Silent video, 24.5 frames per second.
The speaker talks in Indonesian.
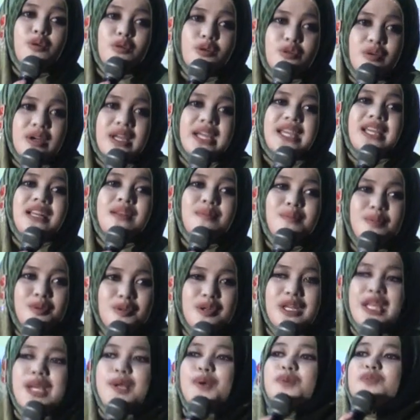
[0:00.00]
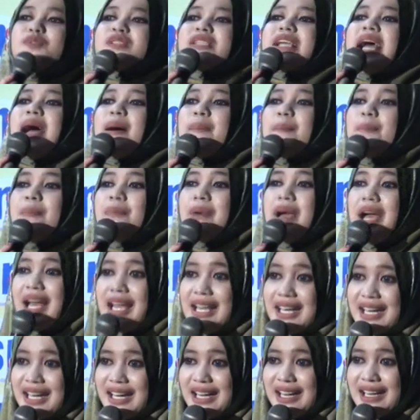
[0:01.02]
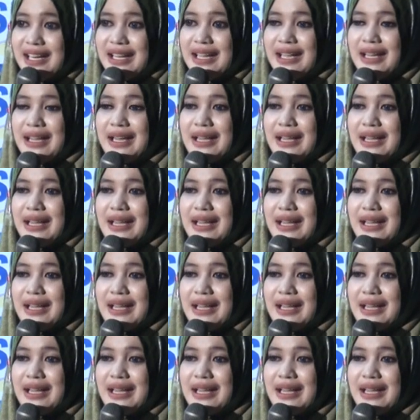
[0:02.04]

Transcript: luru ilmu niku sabar